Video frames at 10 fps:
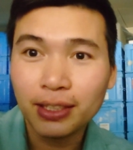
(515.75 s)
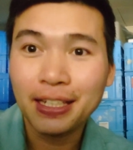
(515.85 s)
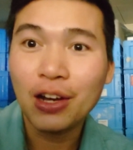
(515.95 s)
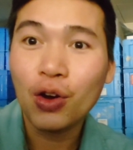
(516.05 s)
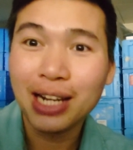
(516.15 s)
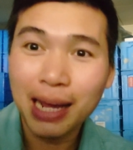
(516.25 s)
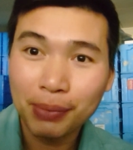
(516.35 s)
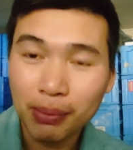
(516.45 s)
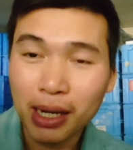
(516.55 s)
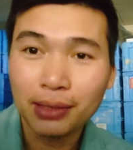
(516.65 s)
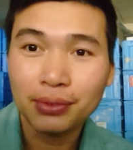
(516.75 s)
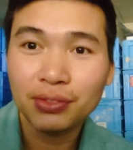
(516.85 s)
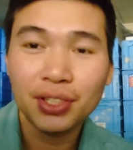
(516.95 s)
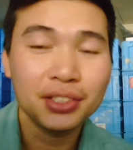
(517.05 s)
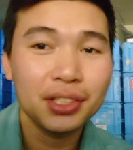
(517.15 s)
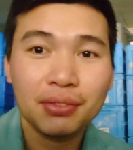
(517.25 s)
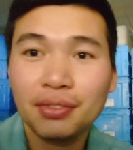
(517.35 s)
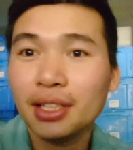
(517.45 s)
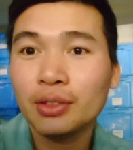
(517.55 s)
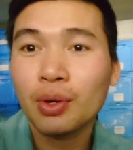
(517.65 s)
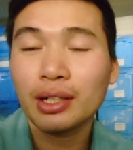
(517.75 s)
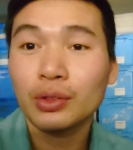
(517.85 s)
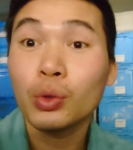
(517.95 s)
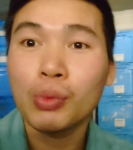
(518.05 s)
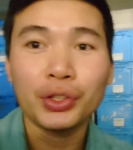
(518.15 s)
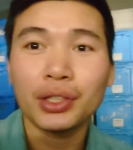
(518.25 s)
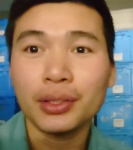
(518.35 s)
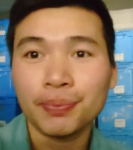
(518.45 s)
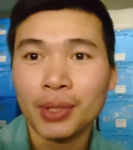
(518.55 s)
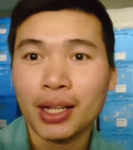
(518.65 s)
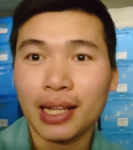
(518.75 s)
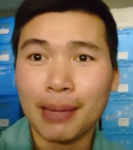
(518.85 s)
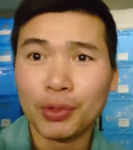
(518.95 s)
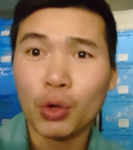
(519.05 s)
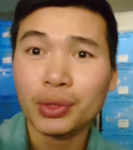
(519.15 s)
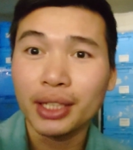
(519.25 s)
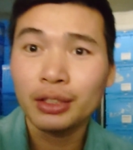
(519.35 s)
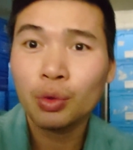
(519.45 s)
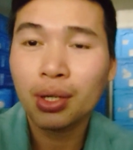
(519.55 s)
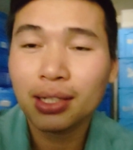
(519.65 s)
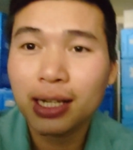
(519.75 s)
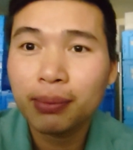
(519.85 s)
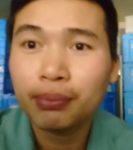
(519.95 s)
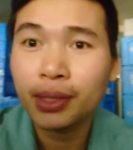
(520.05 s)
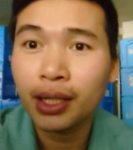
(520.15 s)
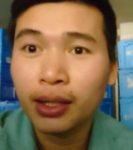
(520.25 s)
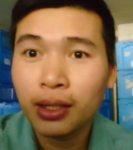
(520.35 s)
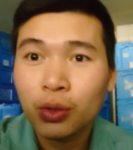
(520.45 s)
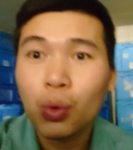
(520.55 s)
thì để họ làm các bạn viên dịch viên hoặc là đủ mọi thứ làm công nhân hoặc làm à,